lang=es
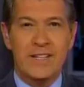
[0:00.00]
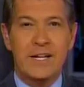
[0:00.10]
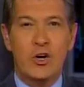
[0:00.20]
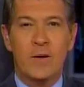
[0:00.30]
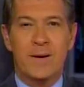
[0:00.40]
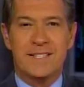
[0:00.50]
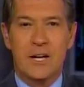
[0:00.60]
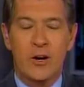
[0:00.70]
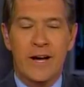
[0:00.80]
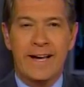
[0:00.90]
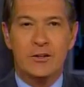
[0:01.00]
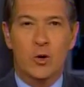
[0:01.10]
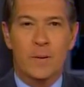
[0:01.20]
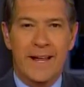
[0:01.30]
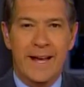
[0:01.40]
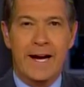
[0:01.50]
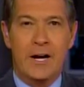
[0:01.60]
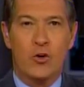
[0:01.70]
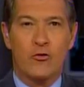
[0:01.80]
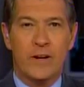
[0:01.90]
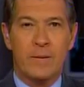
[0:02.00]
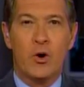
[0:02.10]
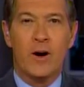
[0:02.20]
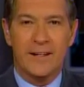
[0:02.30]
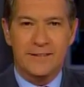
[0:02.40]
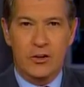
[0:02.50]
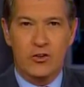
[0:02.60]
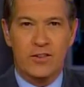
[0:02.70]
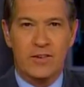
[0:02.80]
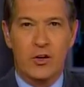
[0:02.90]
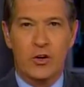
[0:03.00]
síndico de Barcelona, Héctor Vanegas, confirmó a este noticiero